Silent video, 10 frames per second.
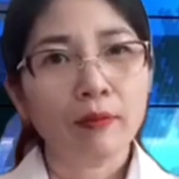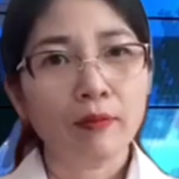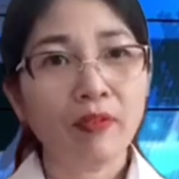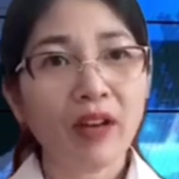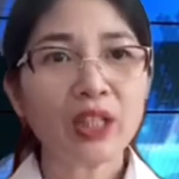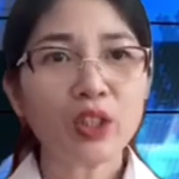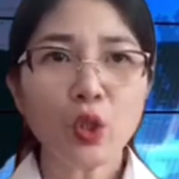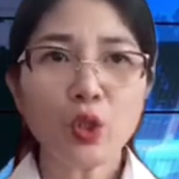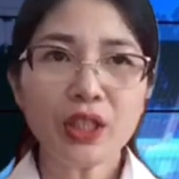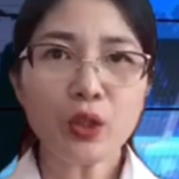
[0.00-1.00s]
và
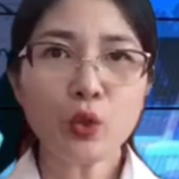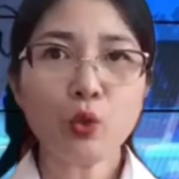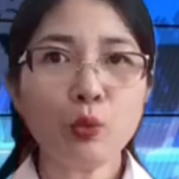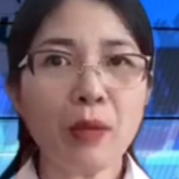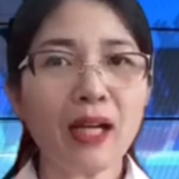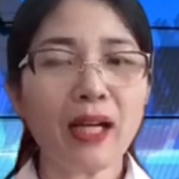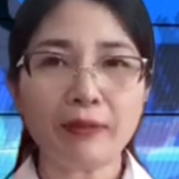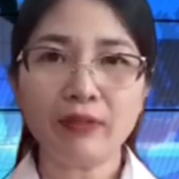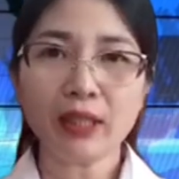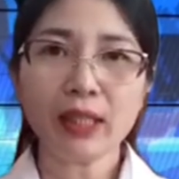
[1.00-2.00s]
chôn chân trụ bằng
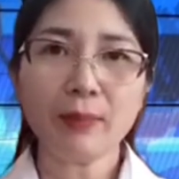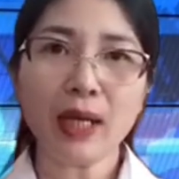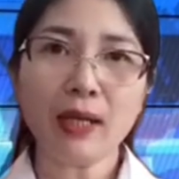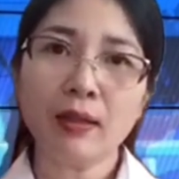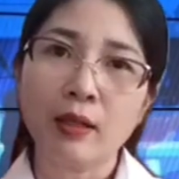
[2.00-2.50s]
gạch vữa xi măng.